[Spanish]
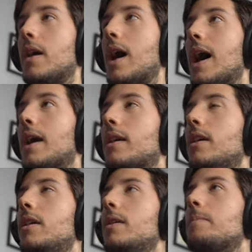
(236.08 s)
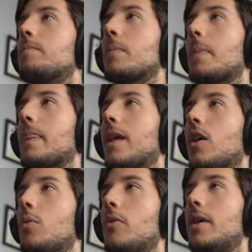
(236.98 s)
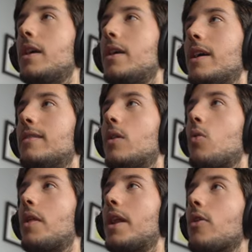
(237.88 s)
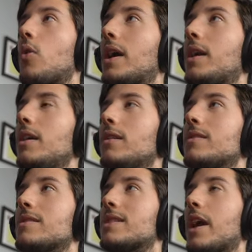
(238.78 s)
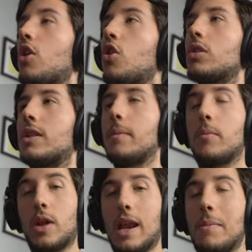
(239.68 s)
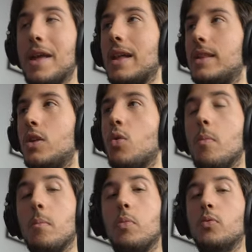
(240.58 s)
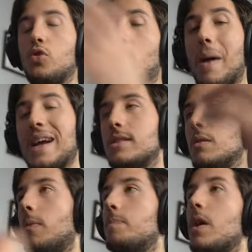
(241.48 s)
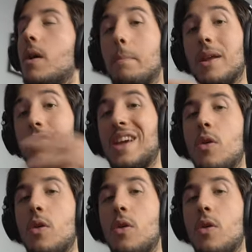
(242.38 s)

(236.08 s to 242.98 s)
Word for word: aquí que como veis ese cuadrado aquí se corta, porque la malla tiene un punto máximo, pero ya es